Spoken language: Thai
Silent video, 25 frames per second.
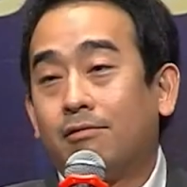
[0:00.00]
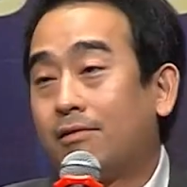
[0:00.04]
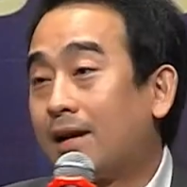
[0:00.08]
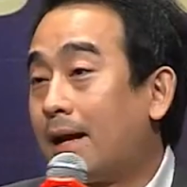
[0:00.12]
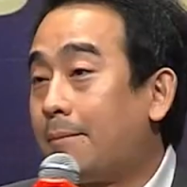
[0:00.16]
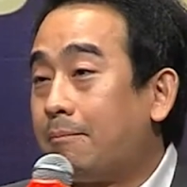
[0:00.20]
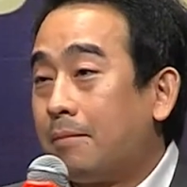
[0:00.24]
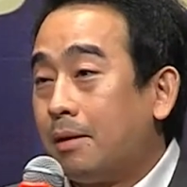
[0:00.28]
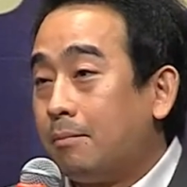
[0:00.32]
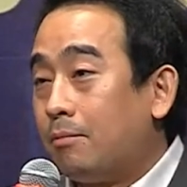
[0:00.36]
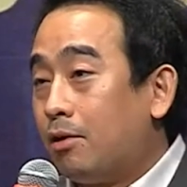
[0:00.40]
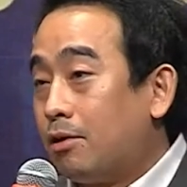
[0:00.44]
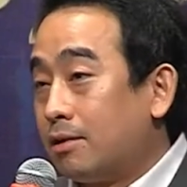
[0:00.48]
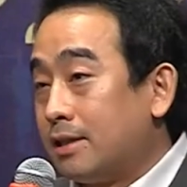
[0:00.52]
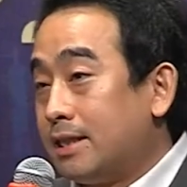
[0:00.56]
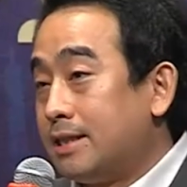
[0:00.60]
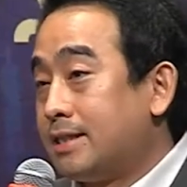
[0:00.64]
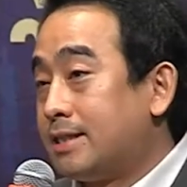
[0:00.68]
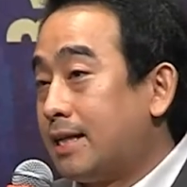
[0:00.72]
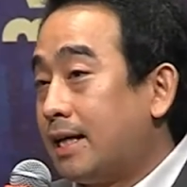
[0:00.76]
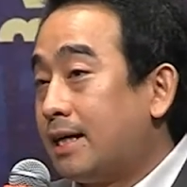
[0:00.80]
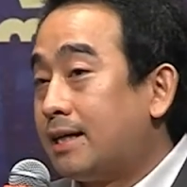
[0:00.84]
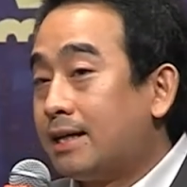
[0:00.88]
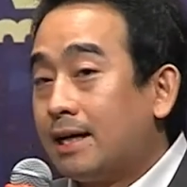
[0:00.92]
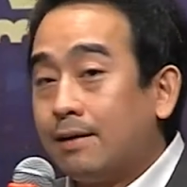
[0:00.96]
เรากลับมามอง
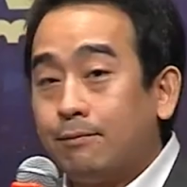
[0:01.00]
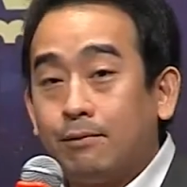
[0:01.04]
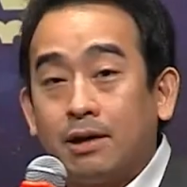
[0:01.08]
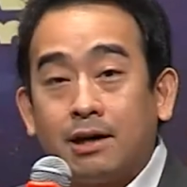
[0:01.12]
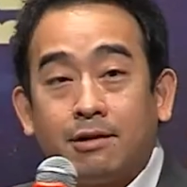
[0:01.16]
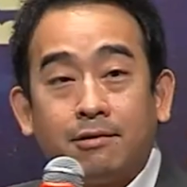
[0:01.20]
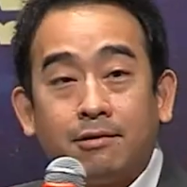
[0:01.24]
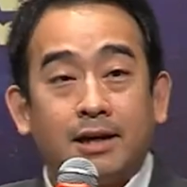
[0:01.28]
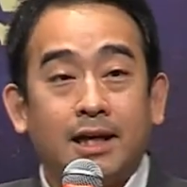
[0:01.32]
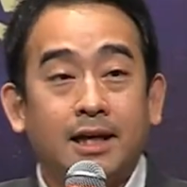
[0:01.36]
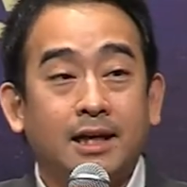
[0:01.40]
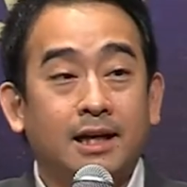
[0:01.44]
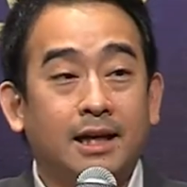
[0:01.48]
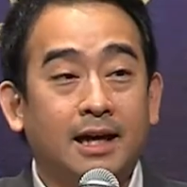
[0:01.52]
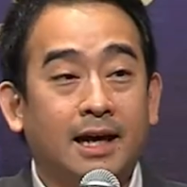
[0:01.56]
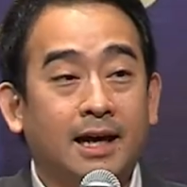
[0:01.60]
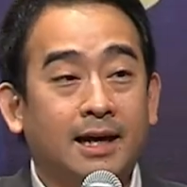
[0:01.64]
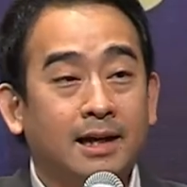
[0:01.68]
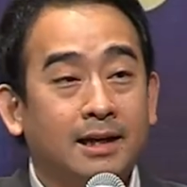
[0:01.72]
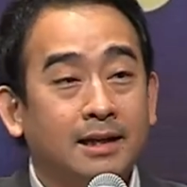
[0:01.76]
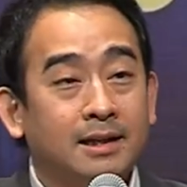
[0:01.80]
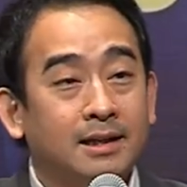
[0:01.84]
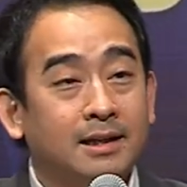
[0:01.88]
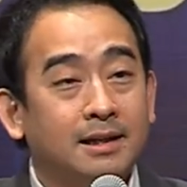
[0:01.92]
ที่เซตถามว่าเราเห็นอะไร